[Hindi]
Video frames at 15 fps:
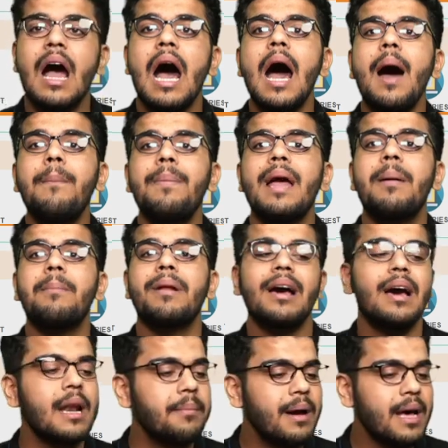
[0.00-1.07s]
आप यहाँ पर
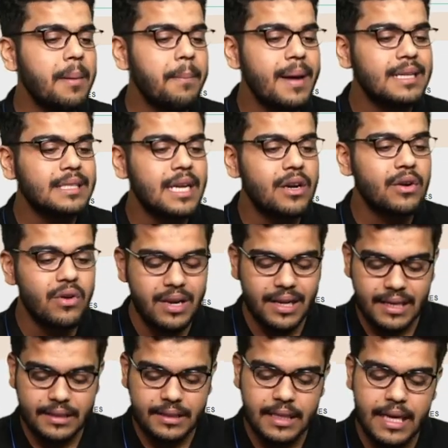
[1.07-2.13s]
अगर हमारा बैच एनरोल
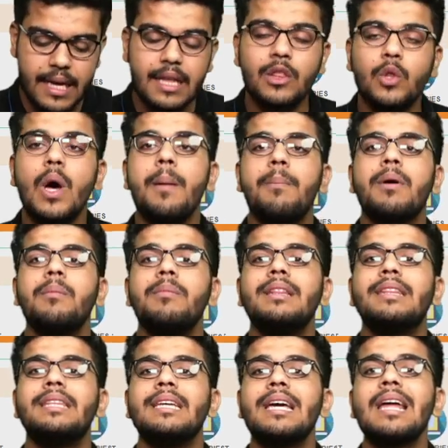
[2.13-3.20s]
करते हैं तो आपको
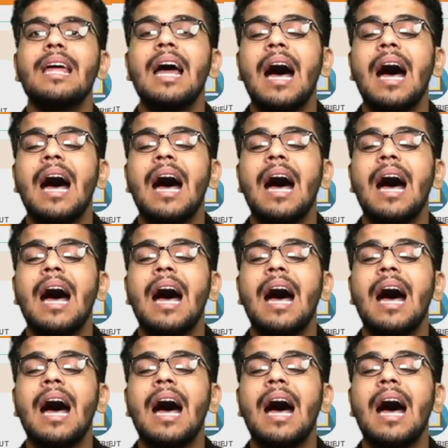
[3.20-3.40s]
मिलती है